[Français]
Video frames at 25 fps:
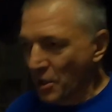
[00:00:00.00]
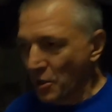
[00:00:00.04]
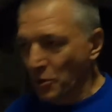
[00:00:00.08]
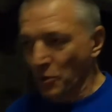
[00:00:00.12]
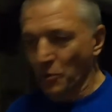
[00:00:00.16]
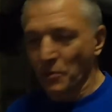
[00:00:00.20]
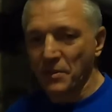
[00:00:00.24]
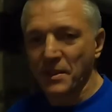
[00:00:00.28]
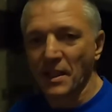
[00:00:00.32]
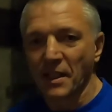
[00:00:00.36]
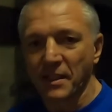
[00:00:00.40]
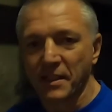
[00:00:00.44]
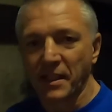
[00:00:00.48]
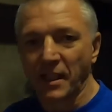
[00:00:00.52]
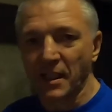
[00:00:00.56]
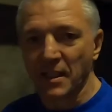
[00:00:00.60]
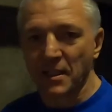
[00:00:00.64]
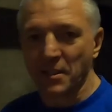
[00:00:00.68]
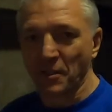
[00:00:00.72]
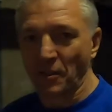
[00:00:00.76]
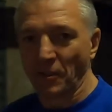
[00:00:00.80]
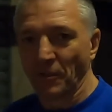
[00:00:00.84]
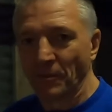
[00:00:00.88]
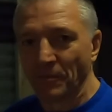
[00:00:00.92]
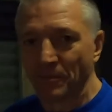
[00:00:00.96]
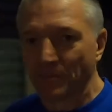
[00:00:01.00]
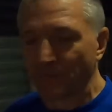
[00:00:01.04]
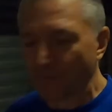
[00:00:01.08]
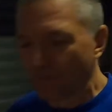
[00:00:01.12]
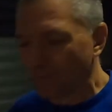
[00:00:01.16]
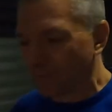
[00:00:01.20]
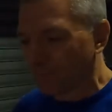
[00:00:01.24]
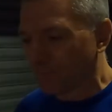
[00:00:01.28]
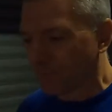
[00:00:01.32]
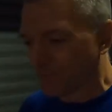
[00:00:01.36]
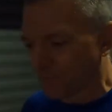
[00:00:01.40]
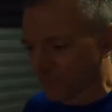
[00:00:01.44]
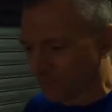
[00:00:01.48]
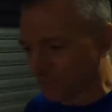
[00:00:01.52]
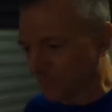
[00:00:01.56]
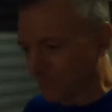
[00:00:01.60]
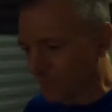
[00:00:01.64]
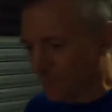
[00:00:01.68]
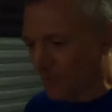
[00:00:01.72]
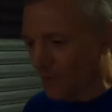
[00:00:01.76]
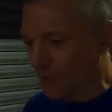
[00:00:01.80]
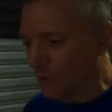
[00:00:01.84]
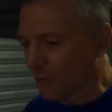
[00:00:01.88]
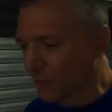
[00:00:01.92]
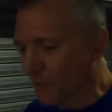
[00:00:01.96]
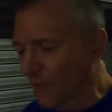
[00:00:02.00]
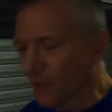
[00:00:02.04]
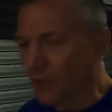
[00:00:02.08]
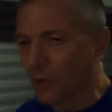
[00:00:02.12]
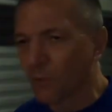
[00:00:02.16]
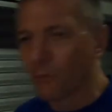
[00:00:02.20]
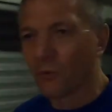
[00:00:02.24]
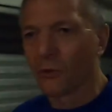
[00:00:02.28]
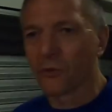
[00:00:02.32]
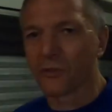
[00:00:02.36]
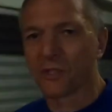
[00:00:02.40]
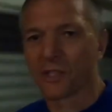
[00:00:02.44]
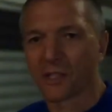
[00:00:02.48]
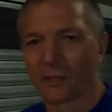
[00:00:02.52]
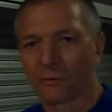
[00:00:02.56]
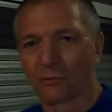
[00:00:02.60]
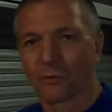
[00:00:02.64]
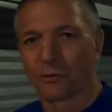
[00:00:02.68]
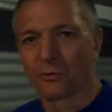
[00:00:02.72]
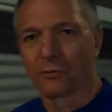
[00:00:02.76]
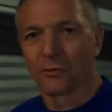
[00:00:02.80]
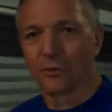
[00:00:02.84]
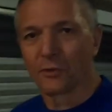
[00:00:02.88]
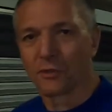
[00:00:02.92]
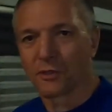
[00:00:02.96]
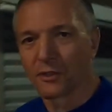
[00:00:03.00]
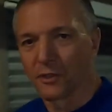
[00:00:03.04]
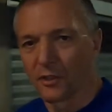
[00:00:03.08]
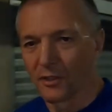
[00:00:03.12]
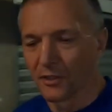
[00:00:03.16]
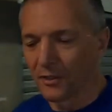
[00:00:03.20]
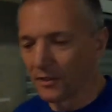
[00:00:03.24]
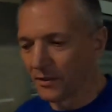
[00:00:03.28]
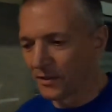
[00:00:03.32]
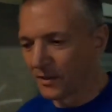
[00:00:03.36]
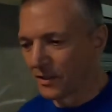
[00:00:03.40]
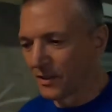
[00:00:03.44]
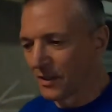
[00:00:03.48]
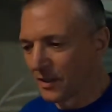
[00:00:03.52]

Je trouve ça intéressant de voir comment le cerveau fonctionne,